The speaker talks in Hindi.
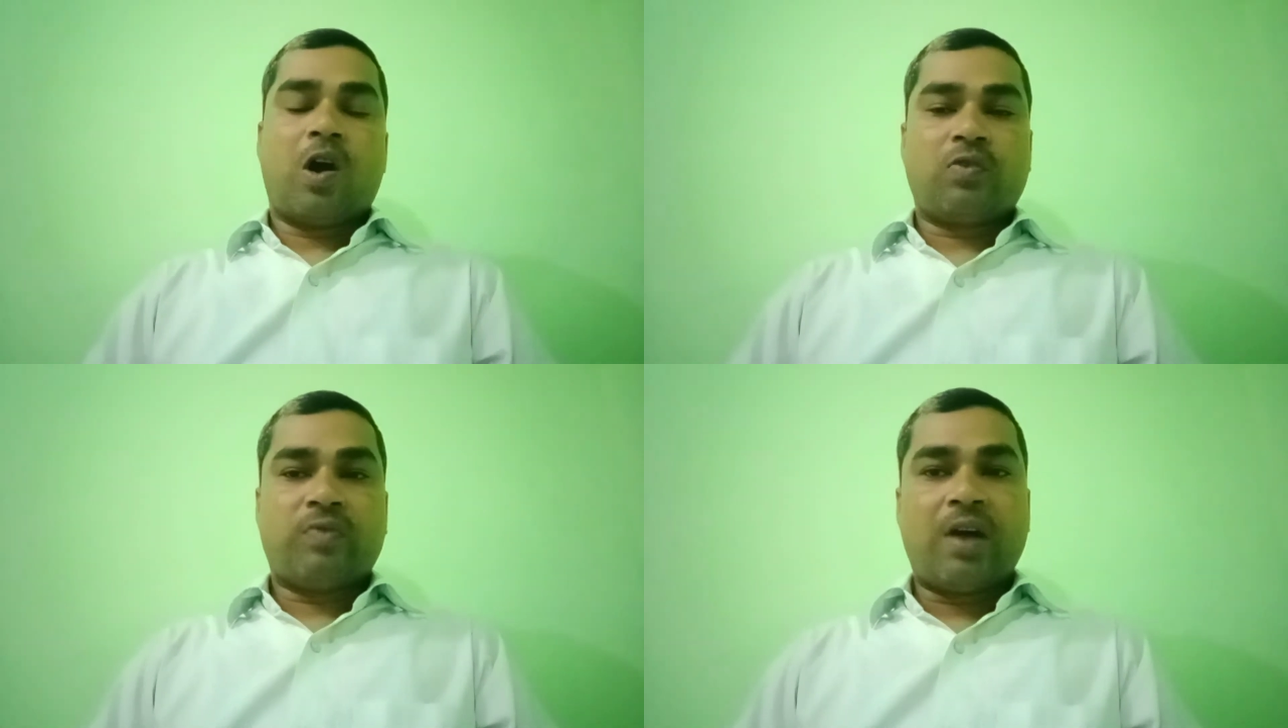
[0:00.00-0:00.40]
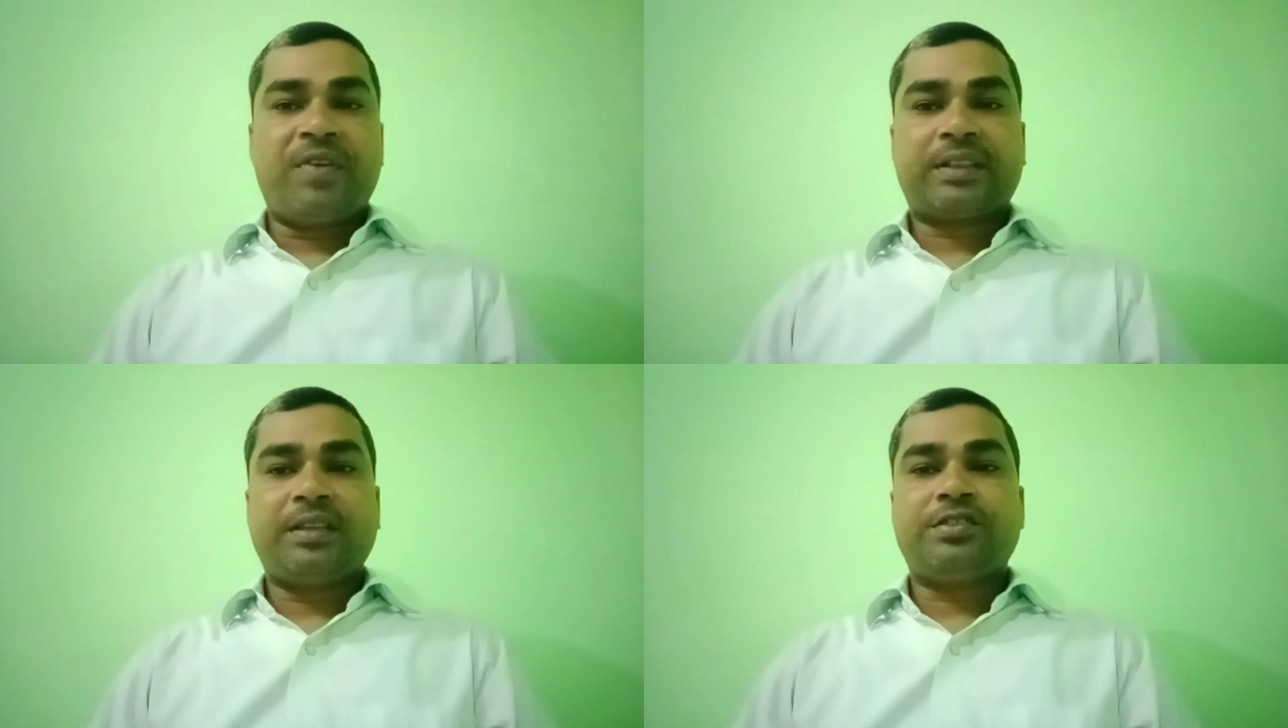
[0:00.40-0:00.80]
और वह
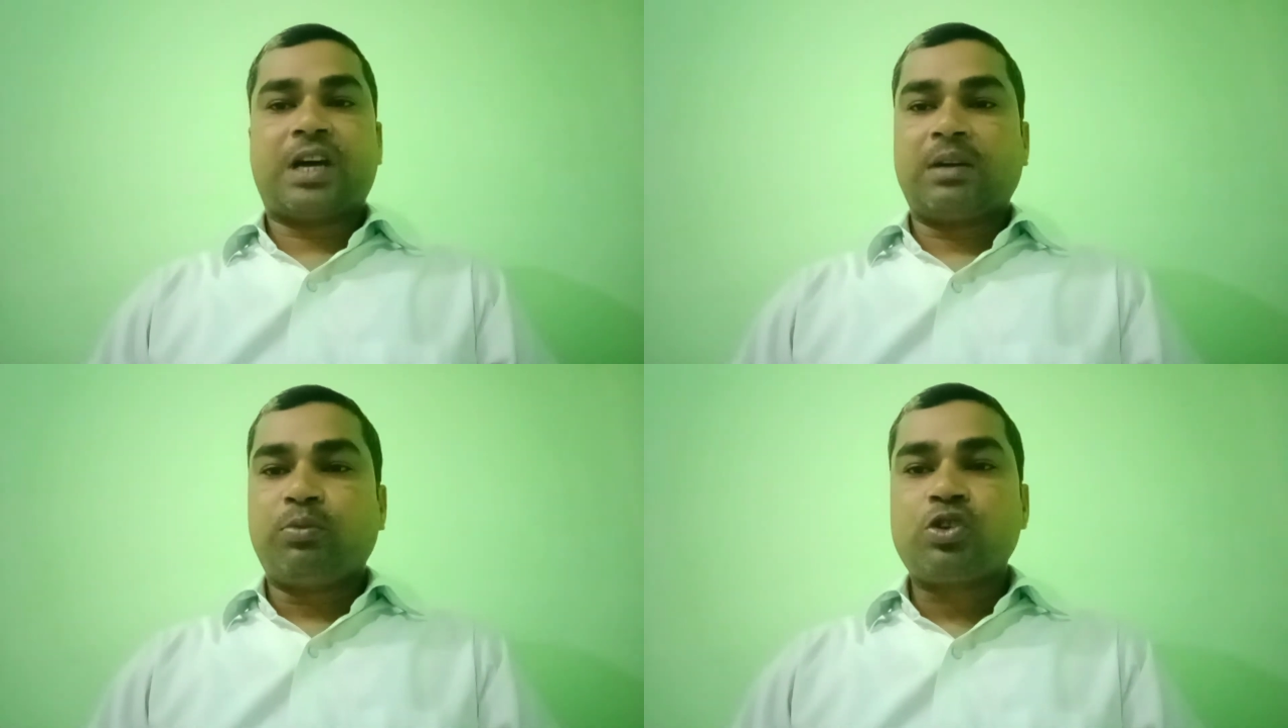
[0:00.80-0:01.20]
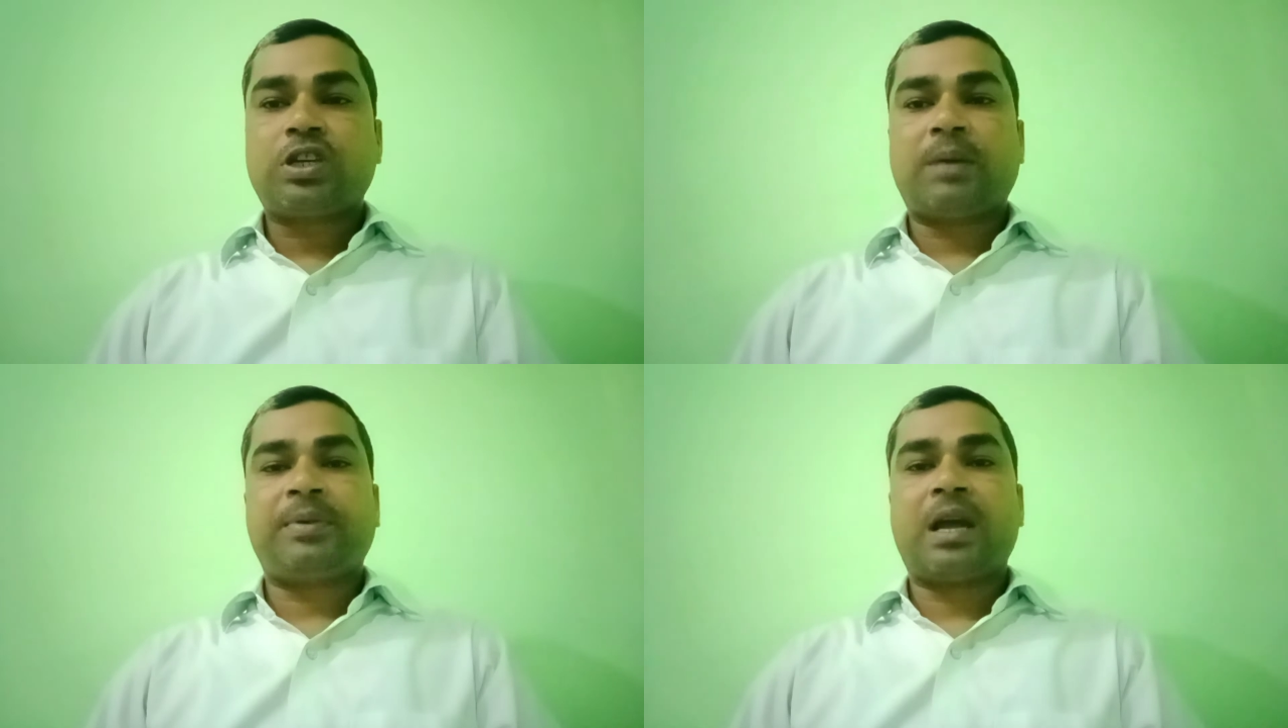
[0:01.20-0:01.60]
व्यक्ति
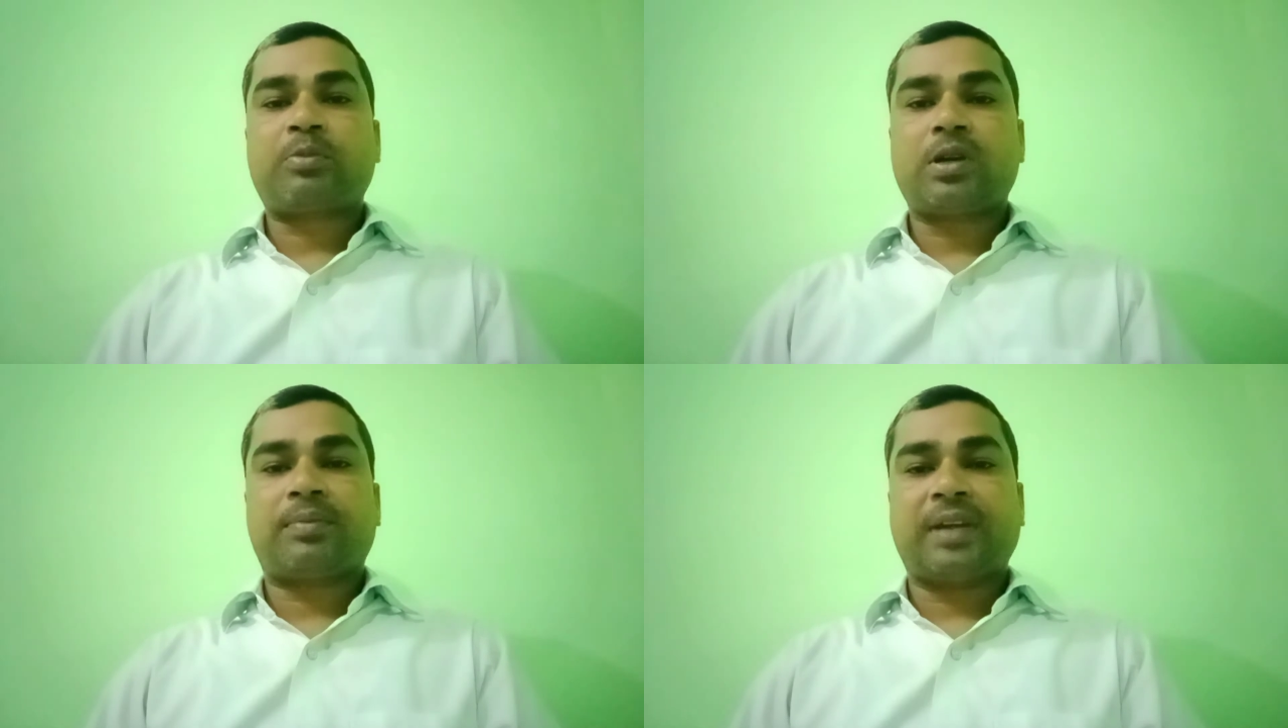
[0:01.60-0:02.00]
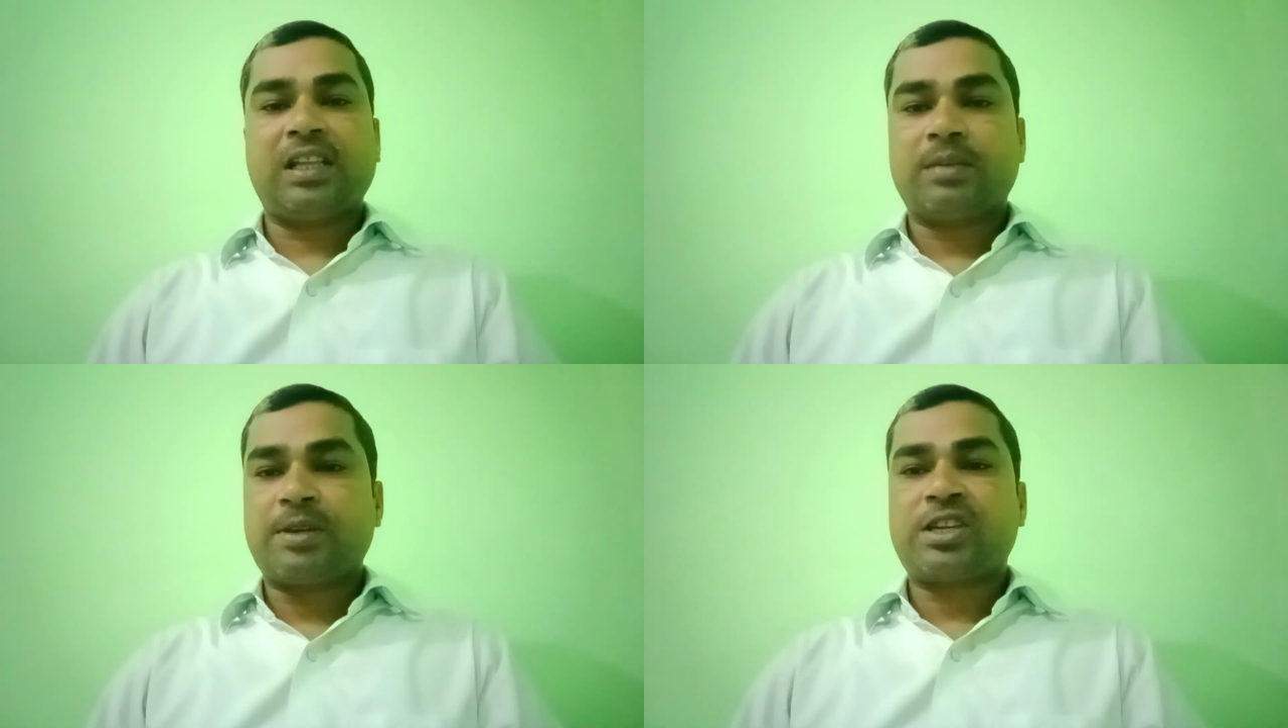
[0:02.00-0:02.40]
जानबूझकर अपने आप को
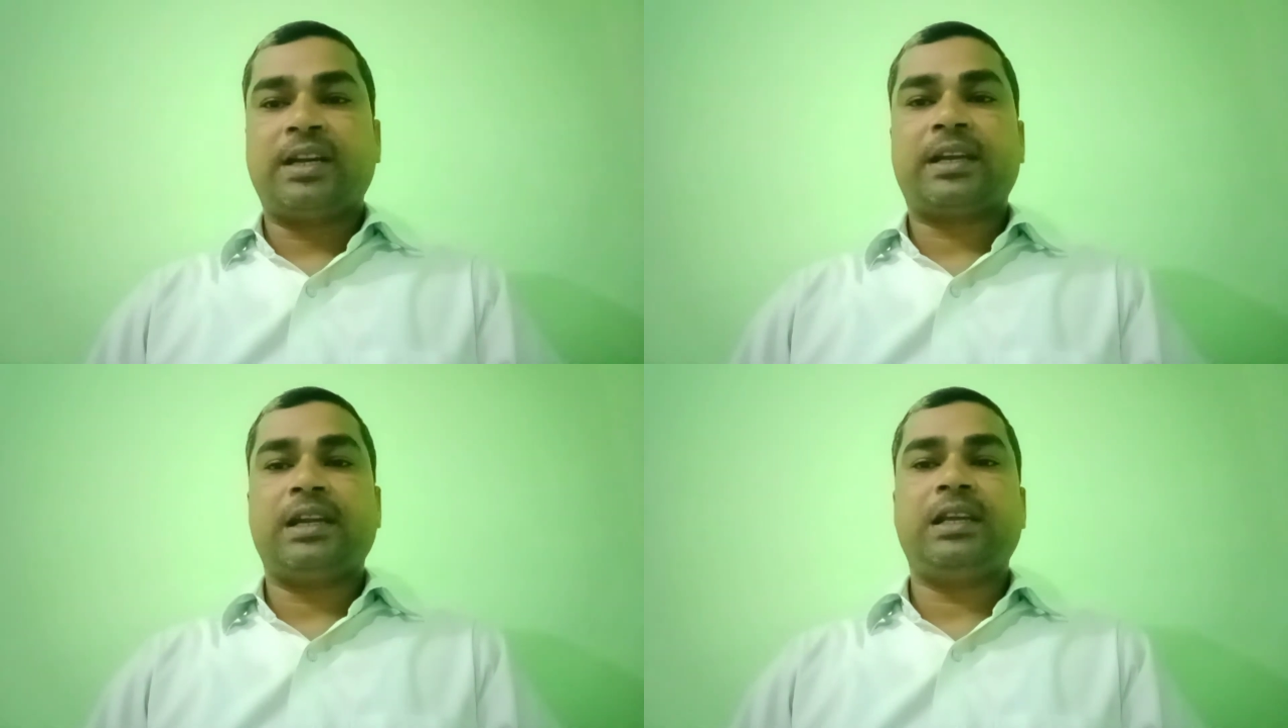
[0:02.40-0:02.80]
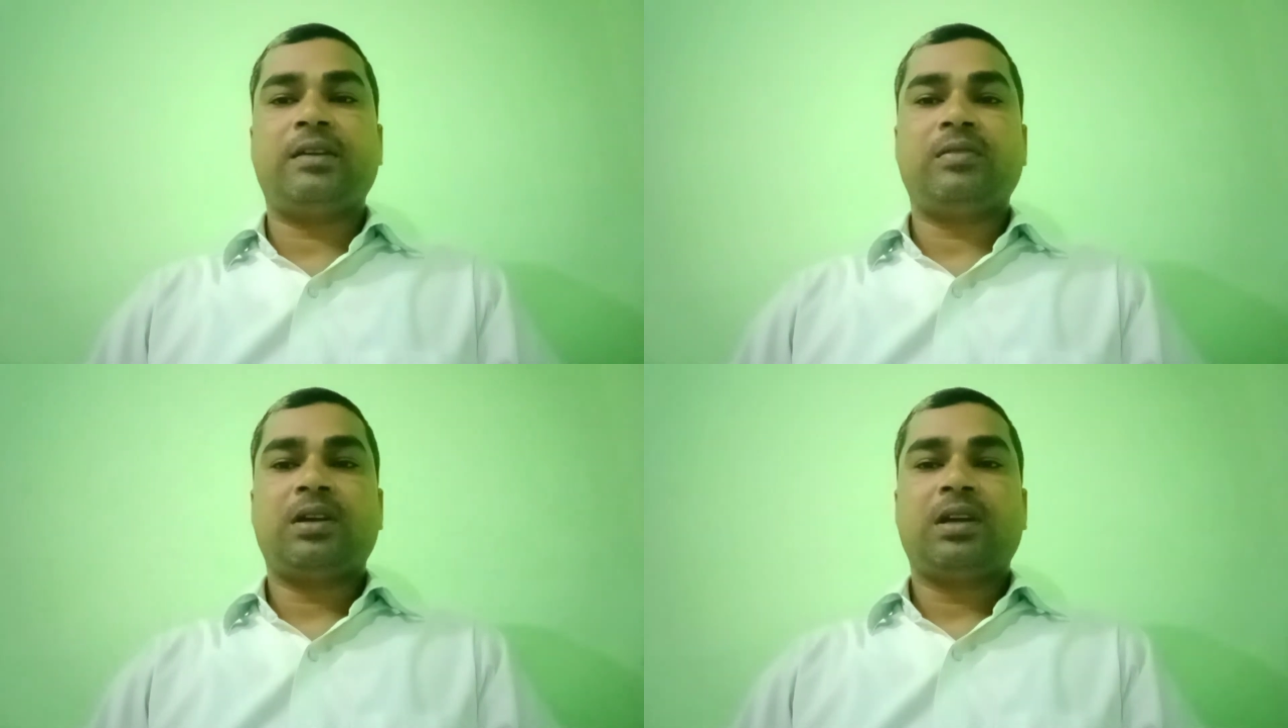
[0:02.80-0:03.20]
गिरफ्तारी से बचाने के लिए